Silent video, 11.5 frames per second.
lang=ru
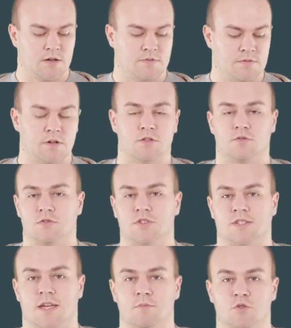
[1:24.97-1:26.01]
в ту
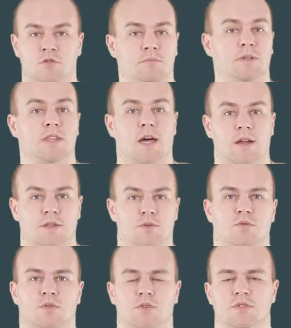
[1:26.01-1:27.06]
же самую
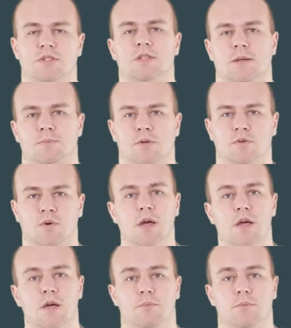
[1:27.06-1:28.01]
бинарную кроссэнтропию.